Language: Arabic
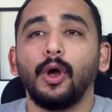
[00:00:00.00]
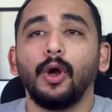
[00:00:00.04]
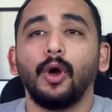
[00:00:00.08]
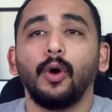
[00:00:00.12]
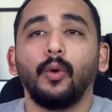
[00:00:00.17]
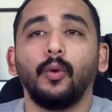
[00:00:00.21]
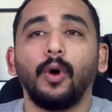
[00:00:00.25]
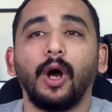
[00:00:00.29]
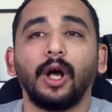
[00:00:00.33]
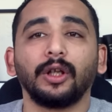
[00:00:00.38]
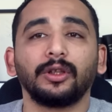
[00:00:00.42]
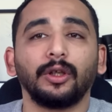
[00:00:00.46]

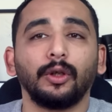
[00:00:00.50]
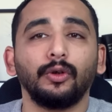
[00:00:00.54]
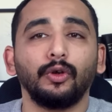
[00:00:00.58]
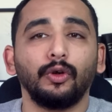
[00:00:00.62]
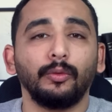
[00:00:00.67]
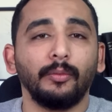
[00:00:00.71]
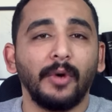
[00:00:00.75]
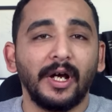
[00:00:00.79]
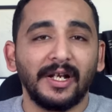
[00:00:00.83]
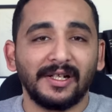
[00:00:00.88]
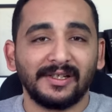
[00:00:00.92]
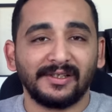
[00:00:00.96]

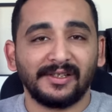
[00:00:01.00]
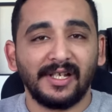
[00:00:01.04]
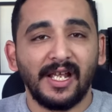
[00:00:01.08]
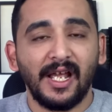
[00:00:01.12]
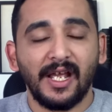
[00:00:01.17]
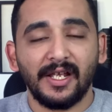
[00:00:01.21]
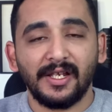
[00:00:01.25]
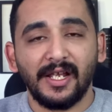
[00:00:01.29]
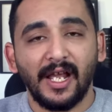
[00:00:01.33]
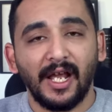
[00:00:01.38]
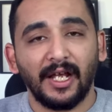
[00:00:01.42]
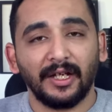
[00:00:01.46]
واعطالهم ارزاق
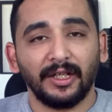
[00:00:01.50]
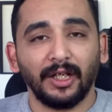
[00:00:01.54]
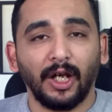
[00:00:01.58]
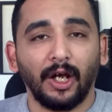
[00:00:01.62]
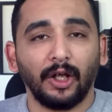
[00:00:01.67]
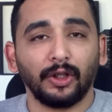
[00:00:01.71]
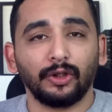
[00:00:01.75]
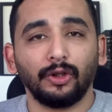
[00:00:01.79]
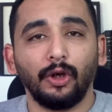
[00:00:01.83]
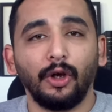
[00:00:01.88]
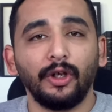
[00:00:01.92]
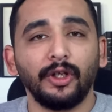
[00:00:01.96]
يعني
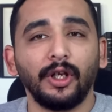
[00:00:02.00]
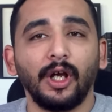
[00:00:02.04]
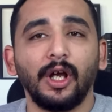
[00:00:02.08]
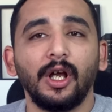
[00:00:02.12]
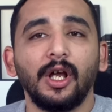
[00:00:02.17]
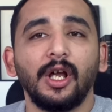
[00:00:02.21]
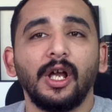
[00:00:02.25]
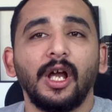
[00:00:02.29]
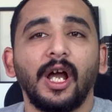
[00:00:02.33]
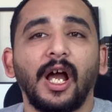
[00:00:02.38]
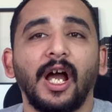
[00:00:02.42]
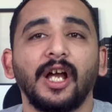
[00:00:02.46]
عطايا
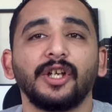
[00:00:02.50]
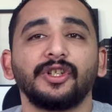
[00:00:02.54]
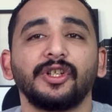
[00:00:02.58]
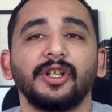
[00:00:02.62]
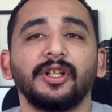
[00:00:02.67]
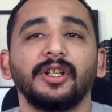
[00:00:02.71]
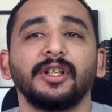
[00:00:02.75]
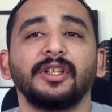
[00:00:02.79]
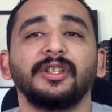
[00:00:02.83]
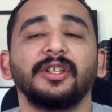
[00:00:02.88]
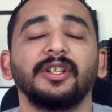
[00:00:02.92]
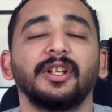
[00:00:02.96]
عشان
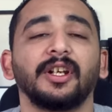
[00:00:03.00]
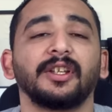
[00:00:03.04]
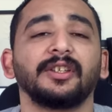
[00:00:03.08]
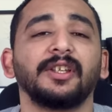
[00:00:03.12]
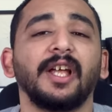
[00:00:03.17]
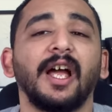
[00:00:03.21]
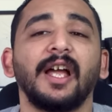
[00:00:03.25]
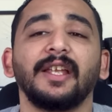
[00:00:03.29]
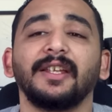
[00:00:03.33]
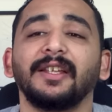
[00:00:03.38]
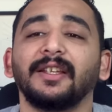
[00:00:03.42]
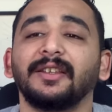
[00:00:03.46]
الدير
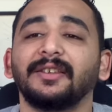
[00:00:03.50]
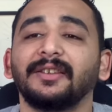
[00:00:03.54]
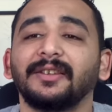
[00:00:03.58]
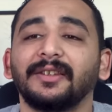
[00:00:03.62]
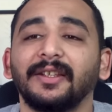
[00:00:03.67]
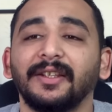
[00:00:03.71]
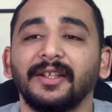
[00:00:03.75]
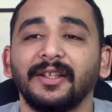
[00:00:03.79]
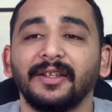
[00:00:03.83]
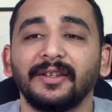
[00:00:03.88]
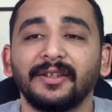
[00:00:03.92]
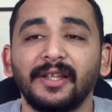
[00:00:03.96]
ده
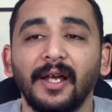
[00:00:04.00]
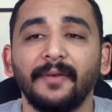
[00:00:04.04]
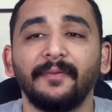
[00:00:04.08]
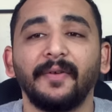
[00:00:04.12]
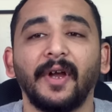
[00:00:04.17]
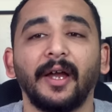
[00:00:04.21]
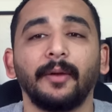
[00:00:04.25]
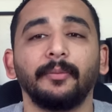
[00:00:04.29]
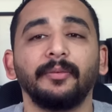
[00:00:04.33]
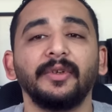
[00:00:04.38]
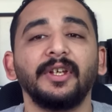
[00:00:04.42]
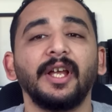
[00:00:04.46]

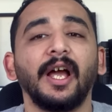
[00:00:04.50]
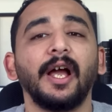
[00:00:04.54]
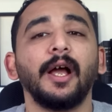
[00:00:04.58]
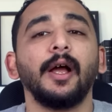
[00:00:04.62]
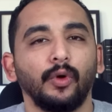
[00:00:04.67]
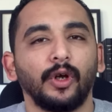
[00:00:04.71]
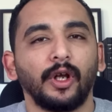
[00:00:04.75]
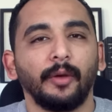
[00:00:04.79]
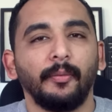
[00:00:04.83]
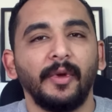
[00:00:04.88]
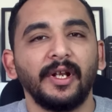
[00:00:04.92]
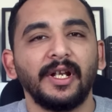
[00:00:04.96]
ينتفع بيها
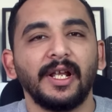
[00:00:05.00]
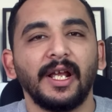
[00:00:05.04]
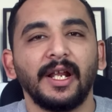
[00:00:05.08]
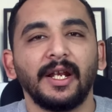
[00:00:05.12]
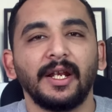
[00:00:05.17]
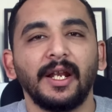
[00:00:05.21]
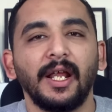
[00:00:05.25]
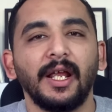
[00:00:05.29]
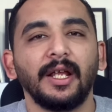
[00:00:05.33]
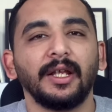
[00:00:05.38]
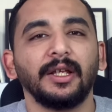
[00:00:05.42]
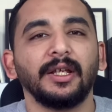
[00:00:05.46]
كمان
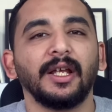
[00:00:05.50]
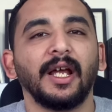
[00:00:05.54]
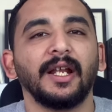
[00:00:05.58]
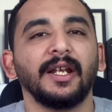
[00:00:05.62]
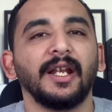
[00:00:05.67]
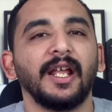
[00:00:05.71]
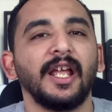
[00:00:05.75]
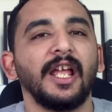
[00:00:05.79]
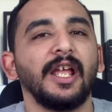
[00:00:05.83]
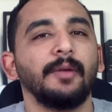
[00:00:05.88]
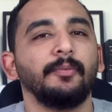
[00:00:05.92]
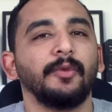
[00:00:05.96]
هنلاقي
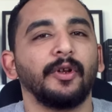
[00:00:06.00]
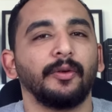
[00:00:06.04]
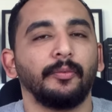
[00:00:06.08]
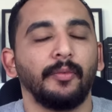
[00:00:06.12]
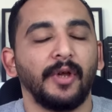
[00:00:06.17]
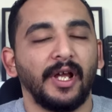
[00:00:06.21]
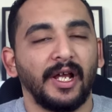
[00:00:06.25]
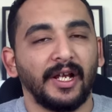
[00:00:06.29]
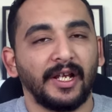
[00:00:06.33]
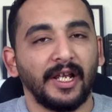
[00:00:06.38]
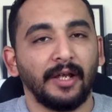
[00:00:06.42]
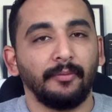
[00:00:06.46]
الامر
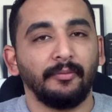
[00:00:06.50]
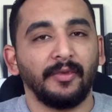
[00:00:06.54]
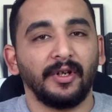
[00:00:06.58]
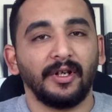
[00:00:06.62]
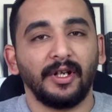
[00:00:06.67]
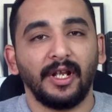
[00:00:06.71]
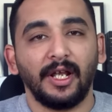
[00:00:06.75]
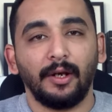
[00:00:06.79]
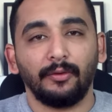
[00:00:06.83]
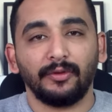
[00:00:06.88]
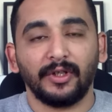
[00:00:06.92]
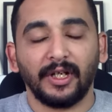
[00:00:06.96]
باحكام
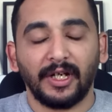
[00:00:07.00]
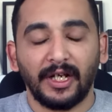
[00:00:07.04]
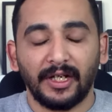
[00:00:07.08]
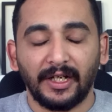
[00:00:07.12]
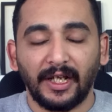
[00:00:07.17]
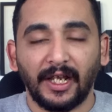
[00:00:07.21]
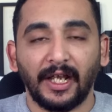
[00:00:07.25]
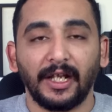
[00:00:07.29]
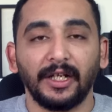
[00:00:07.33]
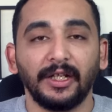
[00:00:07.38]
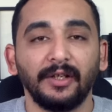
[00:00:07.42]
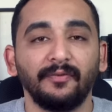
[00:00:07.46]
الله وده كان
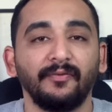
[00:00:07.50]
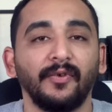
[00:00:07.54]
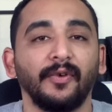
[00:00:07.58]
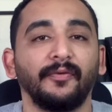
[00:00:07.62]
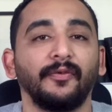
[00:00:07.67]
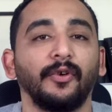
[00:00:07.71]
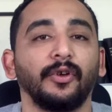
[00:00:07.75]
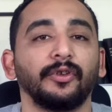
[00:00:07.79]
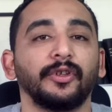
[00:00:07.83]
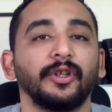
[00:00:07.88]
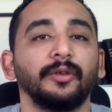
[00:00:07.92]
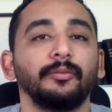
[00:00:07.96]
خليفه
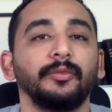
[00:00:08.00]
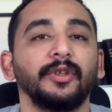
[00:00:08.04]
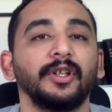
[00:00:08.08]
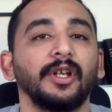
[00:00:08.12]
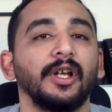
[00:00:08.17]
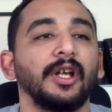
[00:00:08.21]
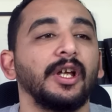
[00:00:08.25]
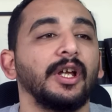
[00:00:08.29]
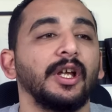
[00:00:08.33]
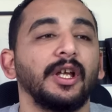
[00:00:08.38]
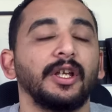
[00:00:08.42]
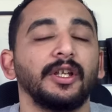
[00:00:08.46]
فاطمي
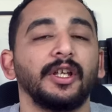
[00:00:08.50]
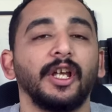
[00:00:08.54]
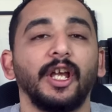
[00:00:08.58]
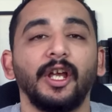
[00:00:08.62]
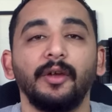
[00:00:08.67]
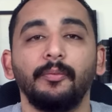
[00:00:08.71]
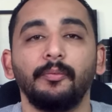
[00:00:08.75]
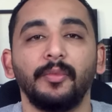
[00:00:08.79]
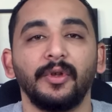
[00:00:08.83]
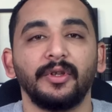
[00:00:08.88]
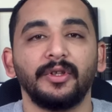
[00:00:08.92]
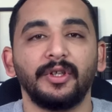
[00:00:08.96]

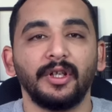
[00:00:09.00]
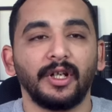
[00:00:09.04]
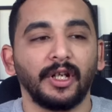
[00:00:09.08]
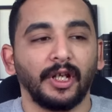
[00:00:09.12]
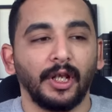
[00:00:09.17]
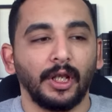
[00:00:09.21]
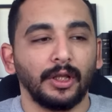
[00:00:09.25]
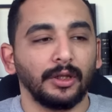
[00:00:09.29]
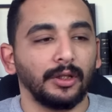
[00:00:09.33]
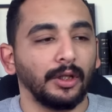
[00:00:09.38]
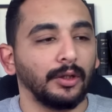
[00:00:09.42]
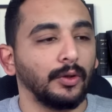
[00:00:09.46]
يحب الدير
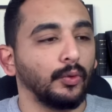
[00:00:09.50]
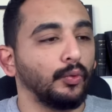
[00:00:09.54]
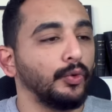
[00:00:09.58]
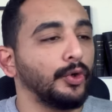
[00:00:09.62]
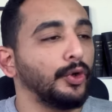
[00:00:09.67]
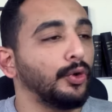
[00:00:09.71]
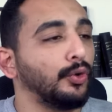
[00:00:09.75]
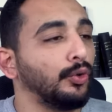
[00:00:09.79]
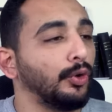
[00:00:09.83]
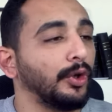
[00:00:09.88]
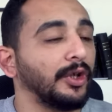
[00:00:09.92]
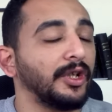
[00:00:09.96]
جدا
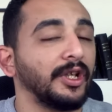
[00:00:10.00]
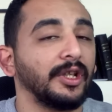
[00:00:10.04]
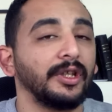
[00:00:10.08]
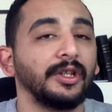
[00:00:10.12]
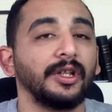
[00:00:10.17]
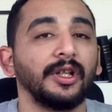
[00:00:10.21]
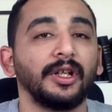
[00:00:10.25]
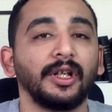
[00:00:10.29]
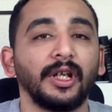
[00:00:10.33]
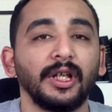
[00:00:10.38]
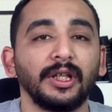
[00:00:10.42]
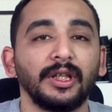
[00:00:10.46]
ويروح
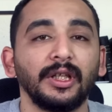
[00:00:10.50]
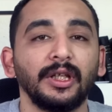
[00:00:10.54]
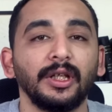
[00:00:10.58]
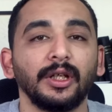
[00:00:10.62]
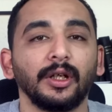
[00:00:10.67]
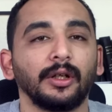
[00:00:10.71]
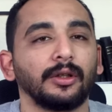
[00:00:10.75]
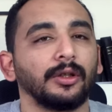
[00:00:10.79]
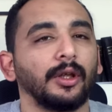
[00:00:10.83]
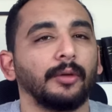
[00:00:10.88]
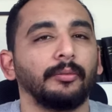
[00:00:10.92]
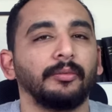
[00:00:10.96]
للدير كتير
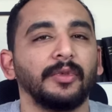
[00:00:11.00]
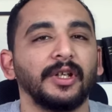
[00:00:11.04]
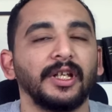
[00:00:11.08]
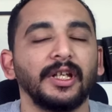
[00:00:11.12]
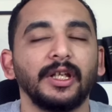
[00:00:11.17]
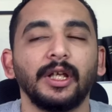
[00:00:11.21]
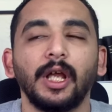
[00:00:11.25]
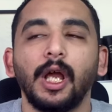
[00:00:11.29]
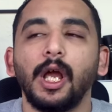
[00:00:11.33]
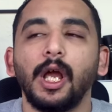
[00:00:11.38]
طب ليه